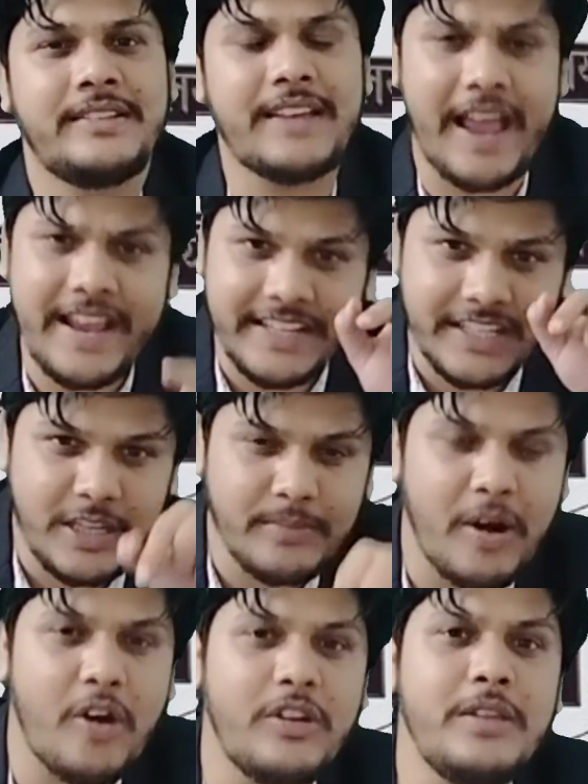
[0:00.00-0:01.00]
चाहे इस
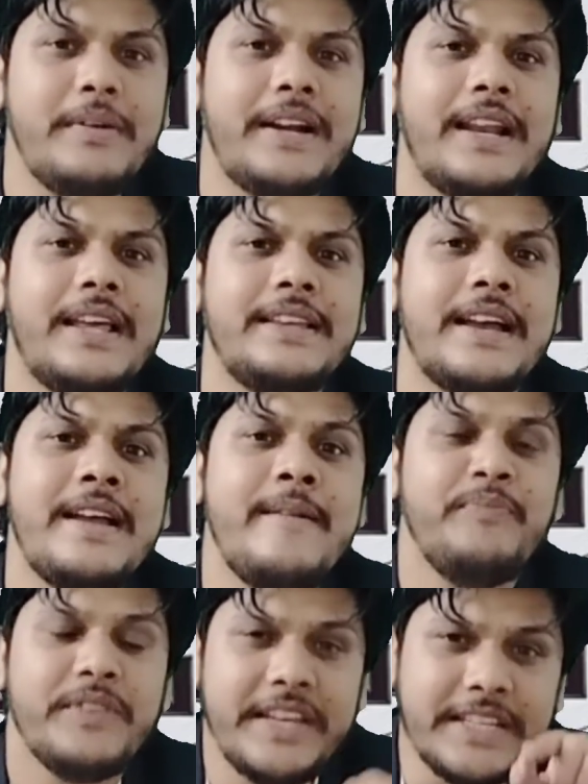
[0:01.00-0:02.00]
नियमावली में डाला जाए
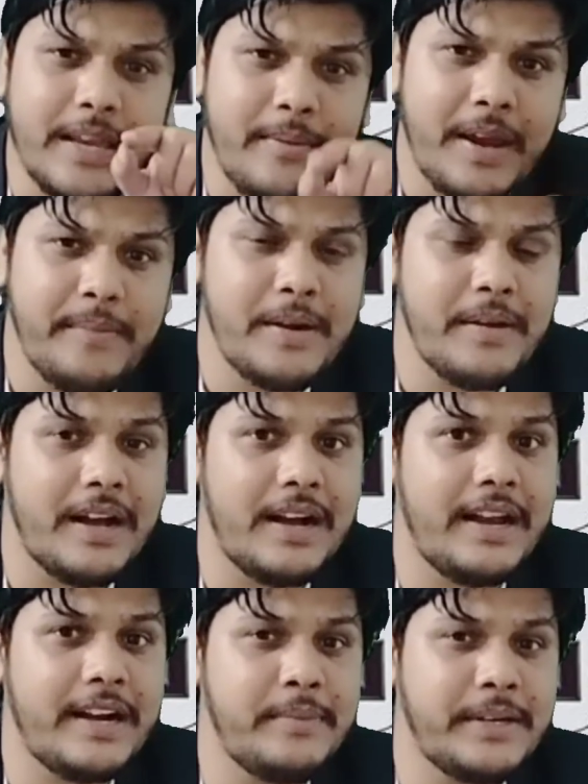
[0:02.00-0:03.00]
इस
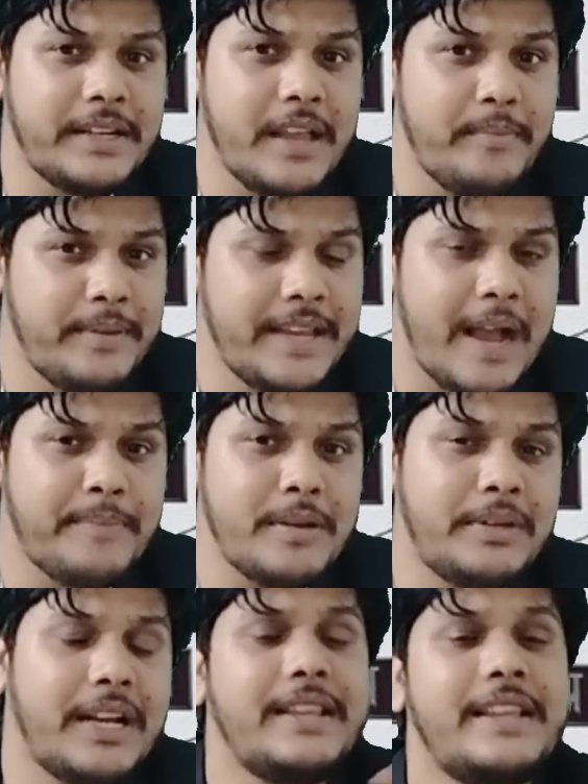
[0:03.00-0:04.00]
एडवर्टाइज विज्ञापन
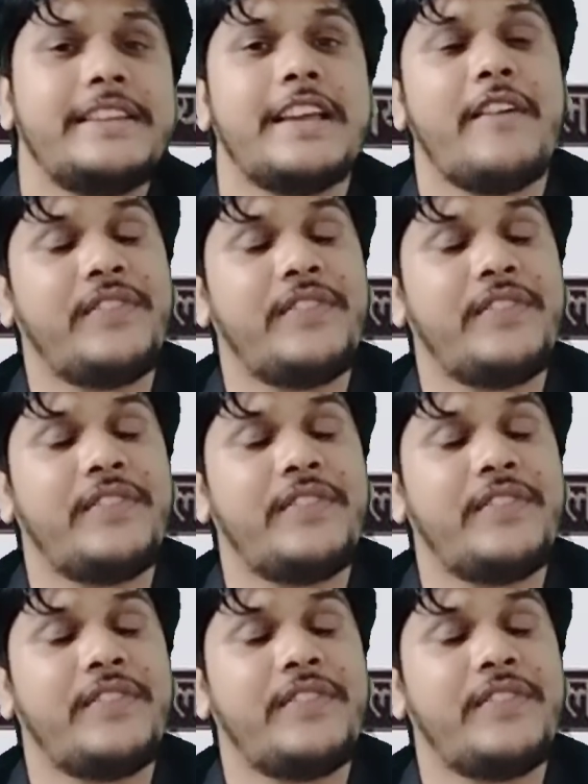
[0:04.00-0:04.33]
में डाला जाए या फिर